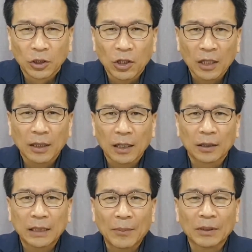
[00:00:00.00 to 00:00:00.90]

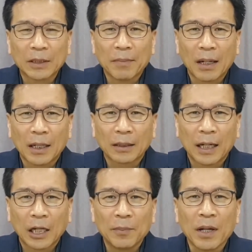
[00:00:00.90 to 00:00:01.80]
선악과를 따먹지
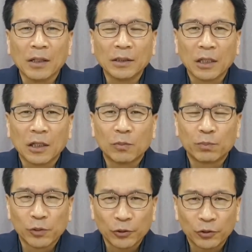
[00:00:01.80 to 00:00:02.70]
말라는 하나님의
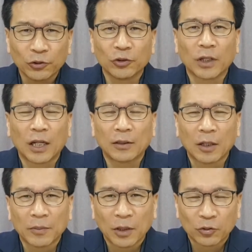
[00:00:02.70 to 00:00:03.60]
명령을
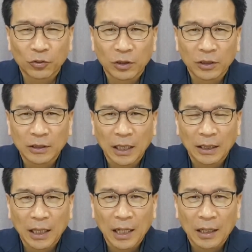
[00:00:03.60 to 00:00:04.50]
불순종했기 때문에 죽는 것이
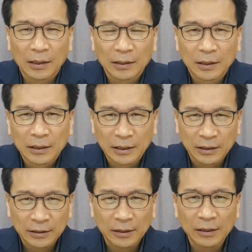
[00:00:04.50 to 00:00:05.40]
아니라
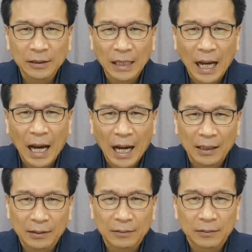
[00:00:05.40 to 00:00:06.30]
그
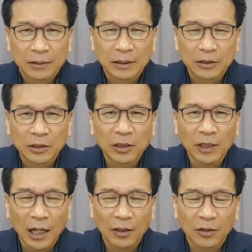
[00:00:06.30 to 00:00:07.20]
선악, 그
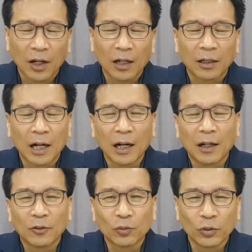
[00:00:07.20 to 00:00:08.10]

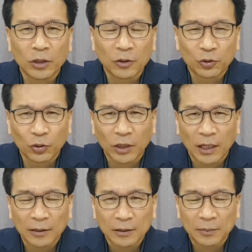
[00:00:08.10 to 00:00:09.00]
선악과가 우리를
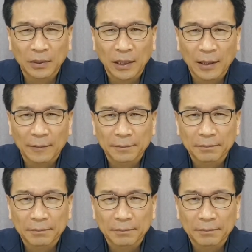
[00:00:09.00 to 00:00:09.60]
죽게 하는 것입니다.